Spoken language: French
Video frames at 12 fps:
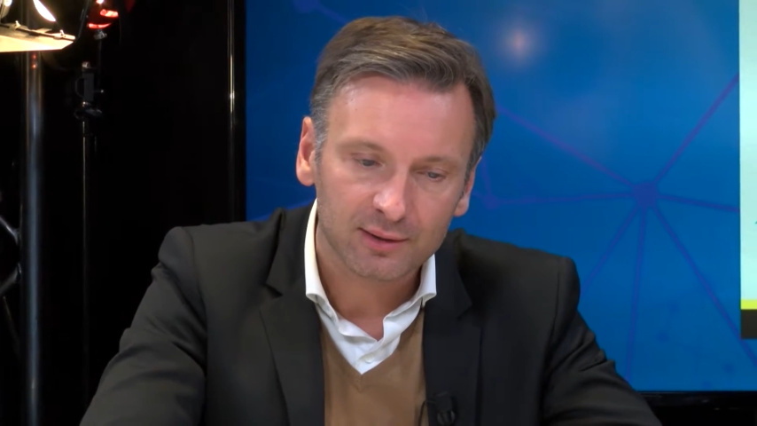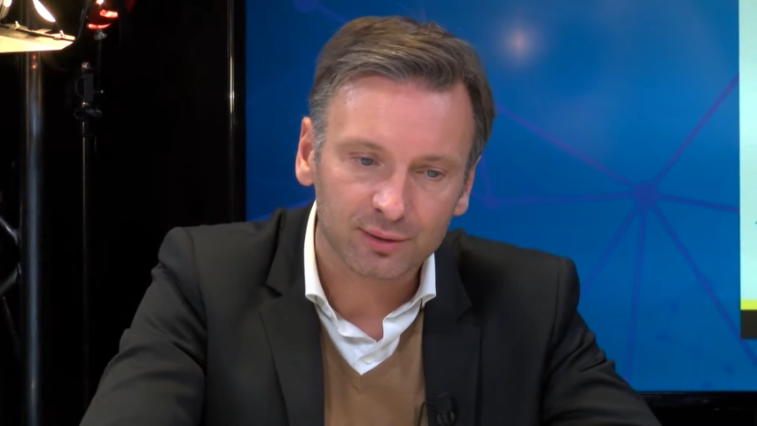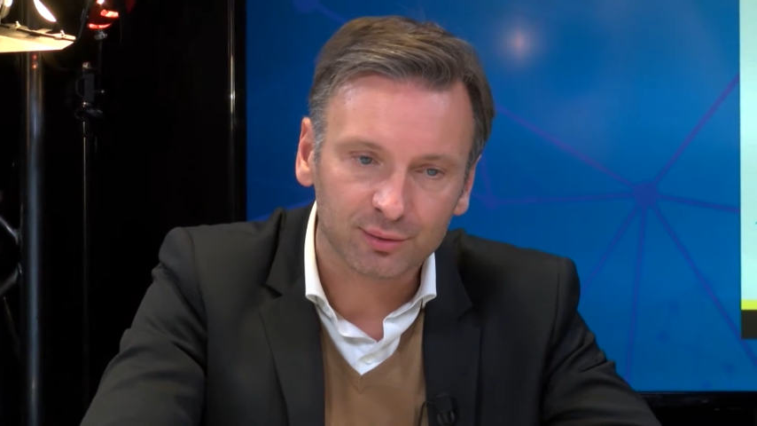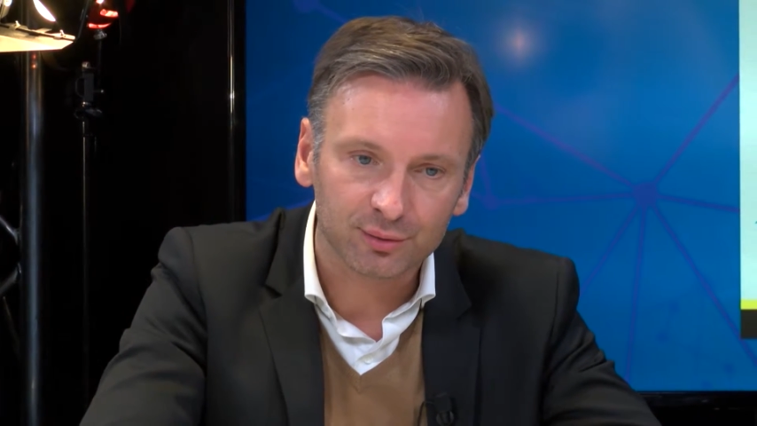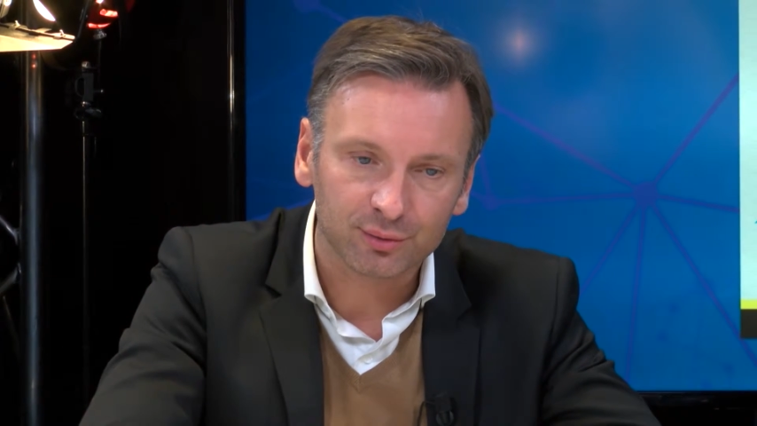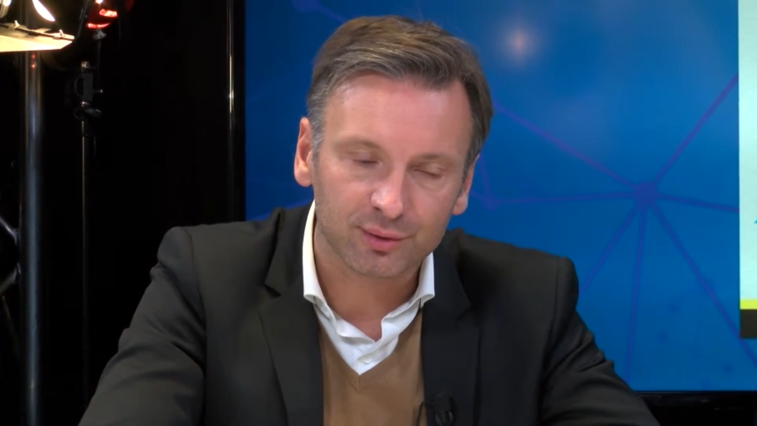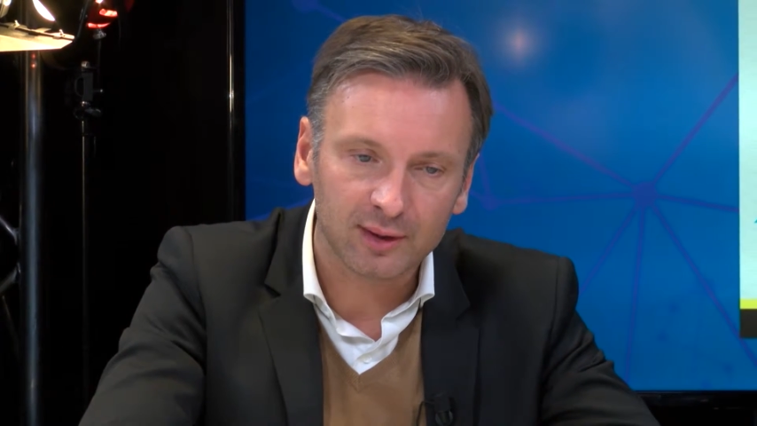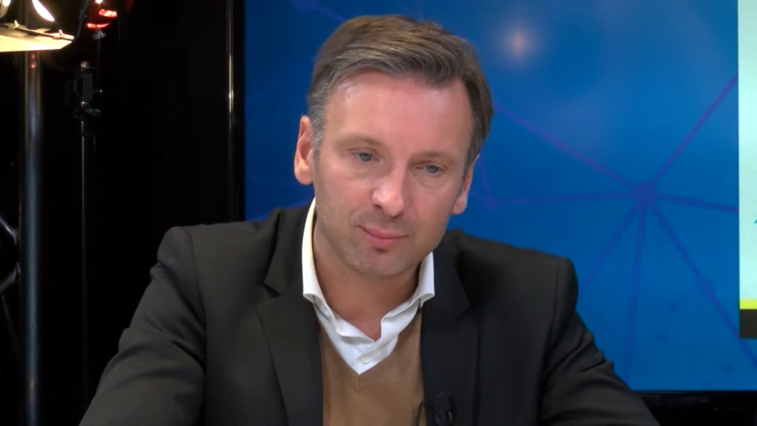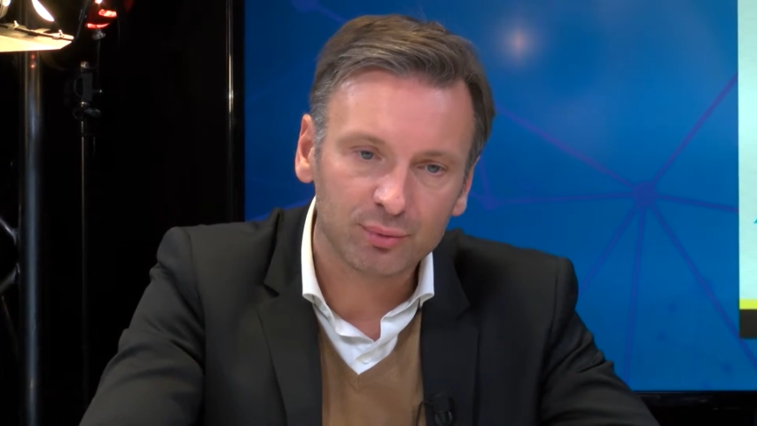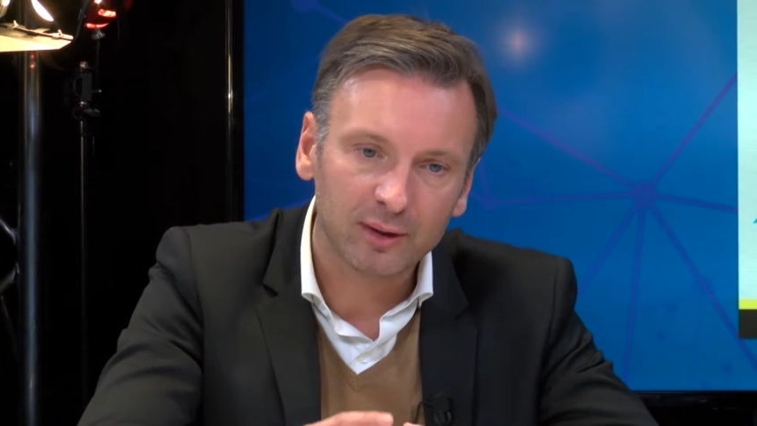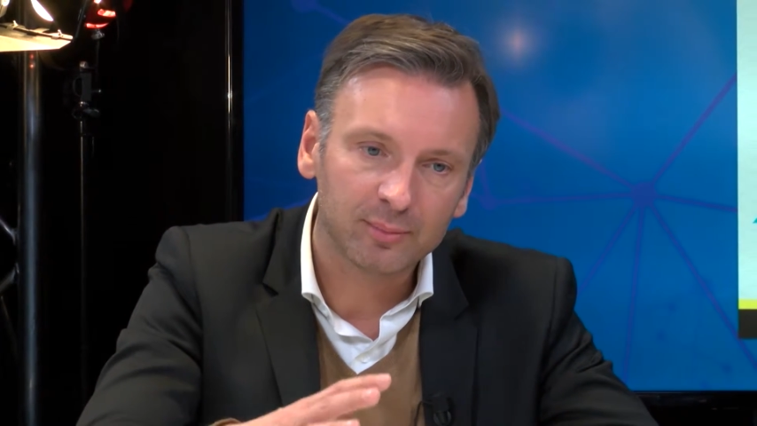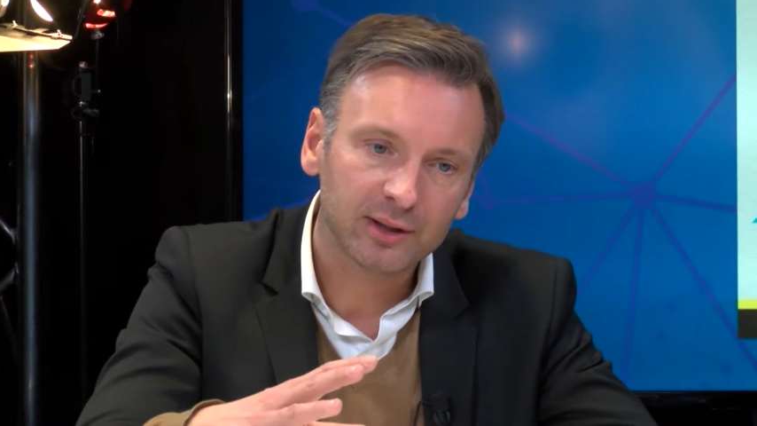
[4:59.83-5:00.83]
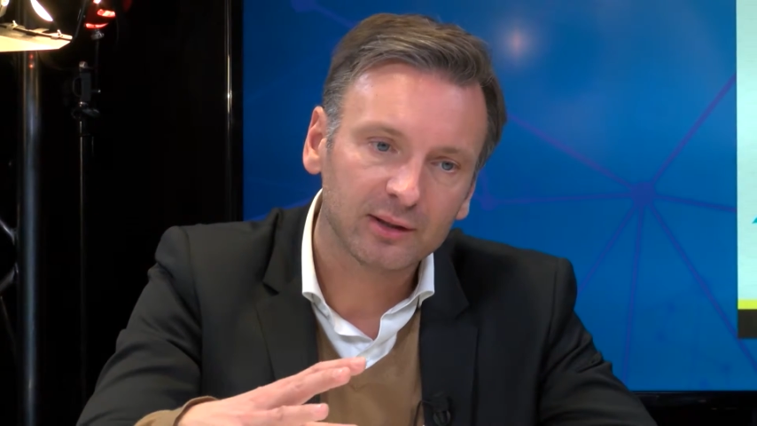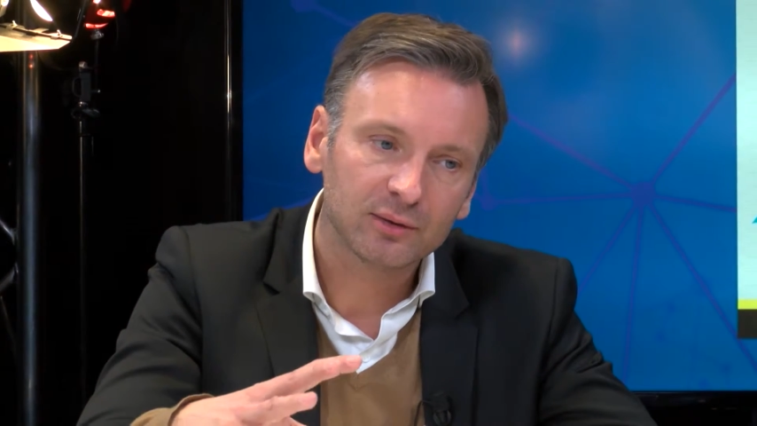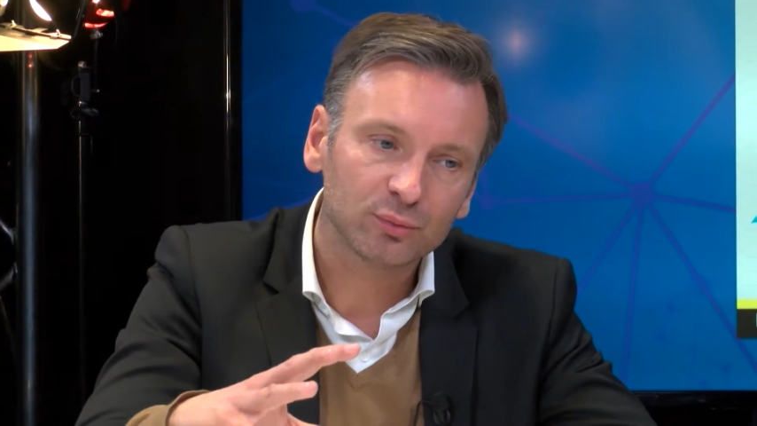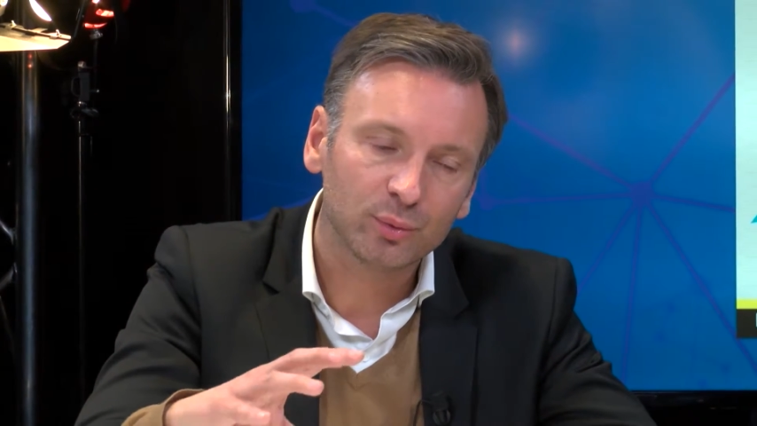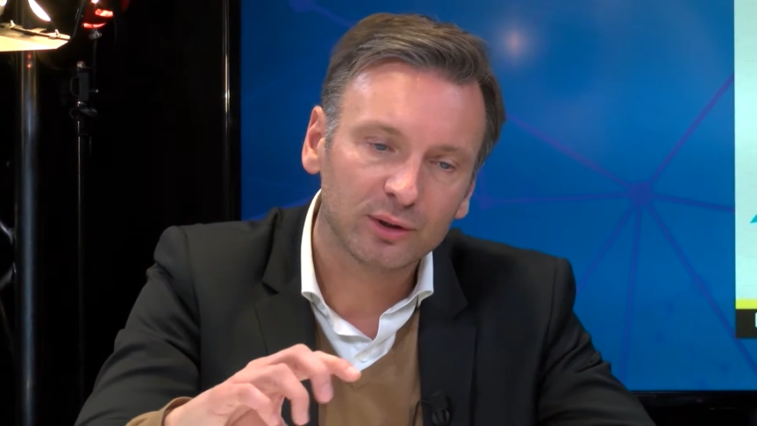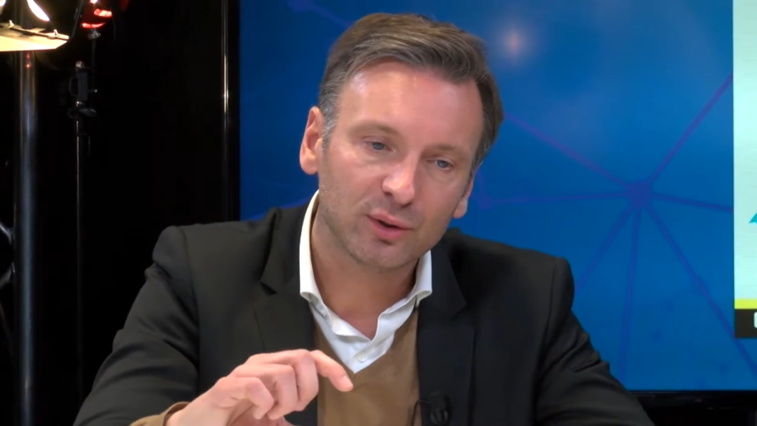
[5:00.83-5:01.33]
Euh, et puis après,
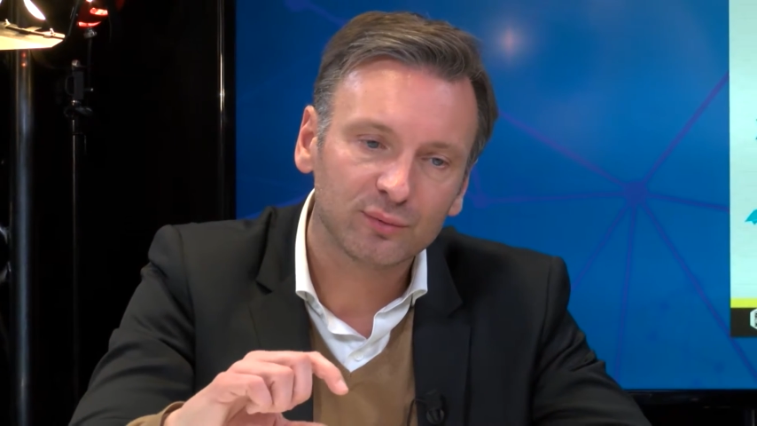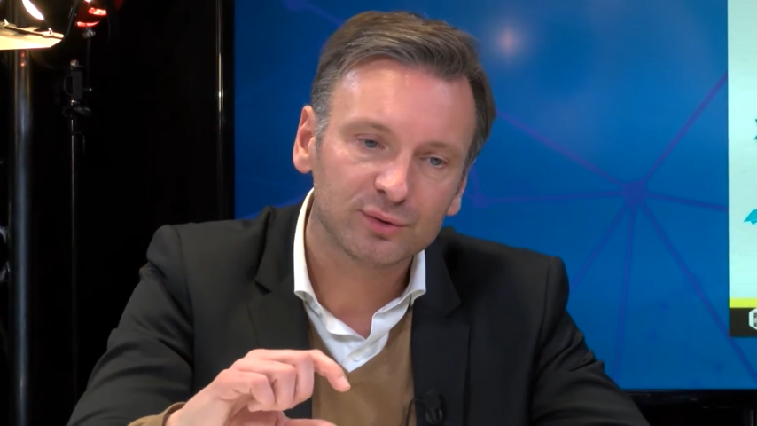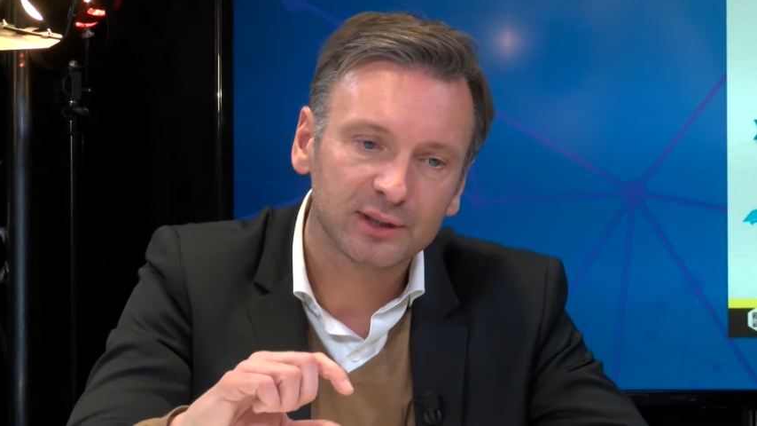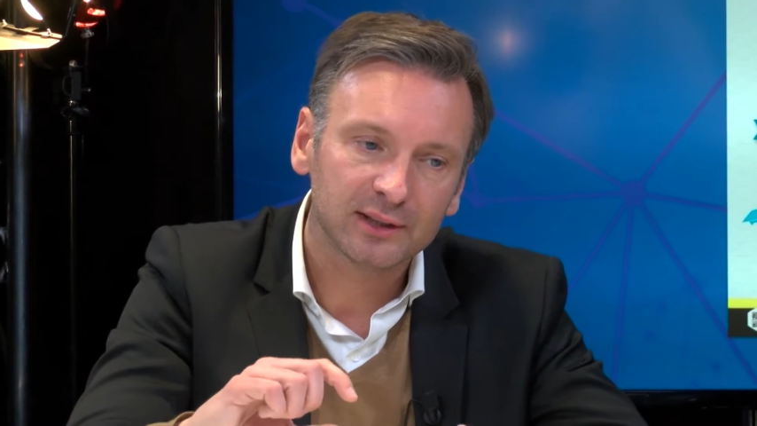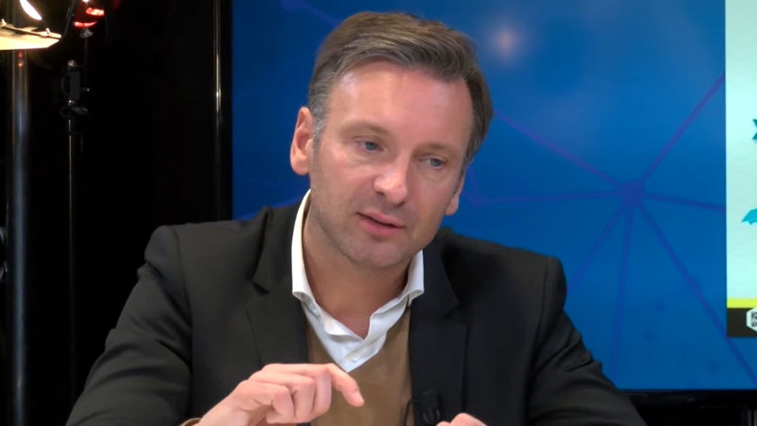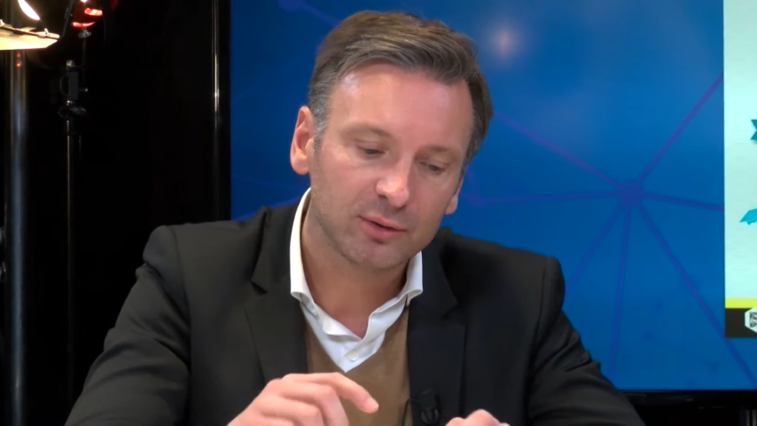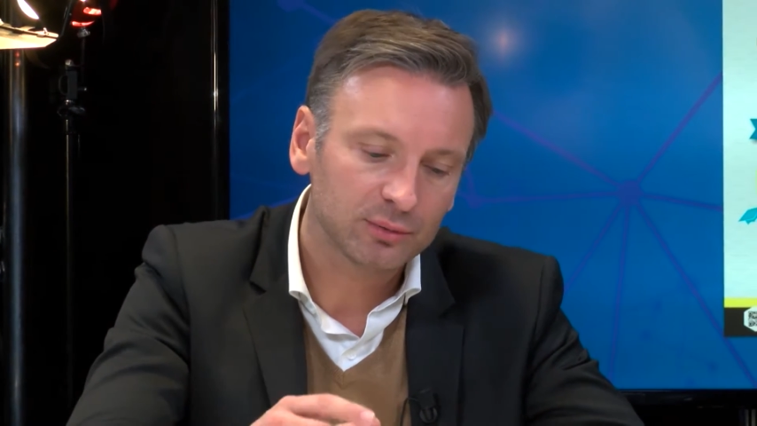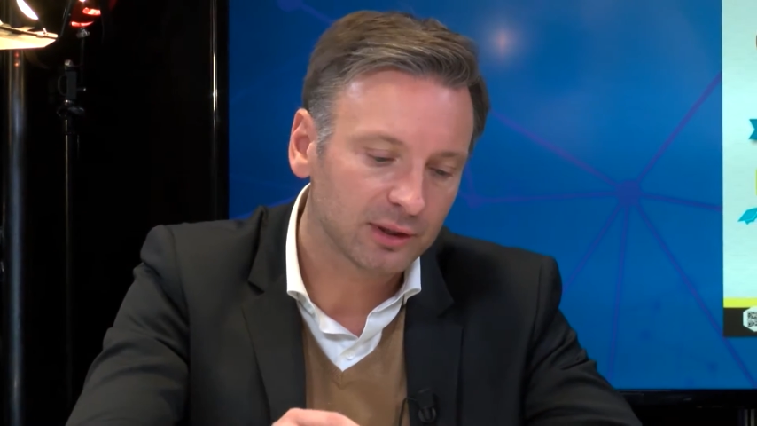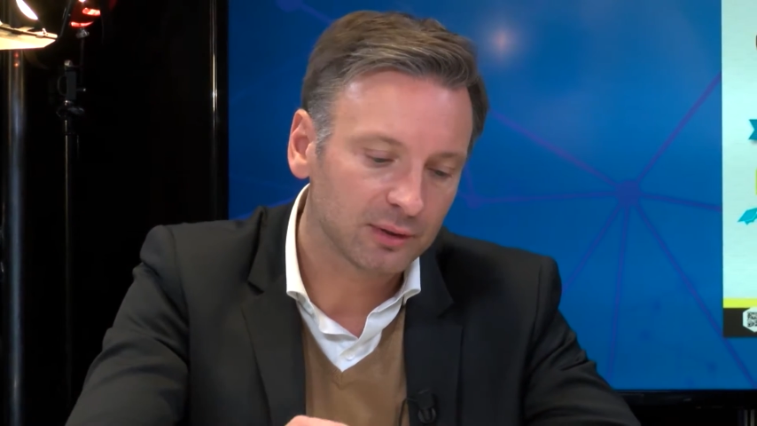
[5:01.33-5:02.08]
ou alors vous écrivez, on